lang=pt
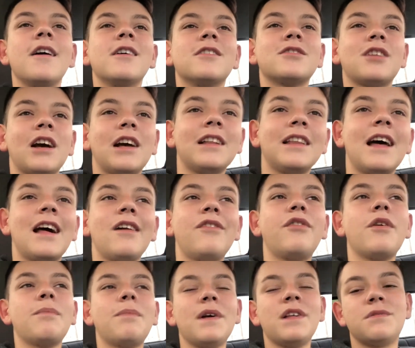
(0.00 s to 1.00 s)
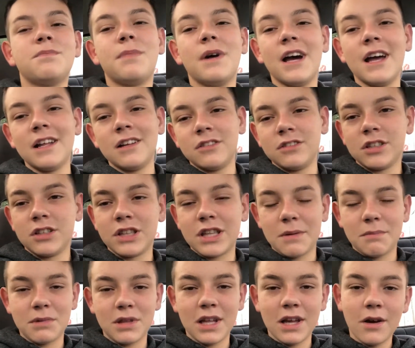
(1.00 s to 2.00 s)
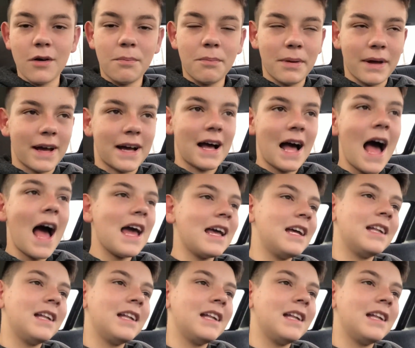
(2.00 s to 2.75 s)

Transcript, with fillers: Só que daí ela foi pra Espanha, não deu tempo de eu pegar,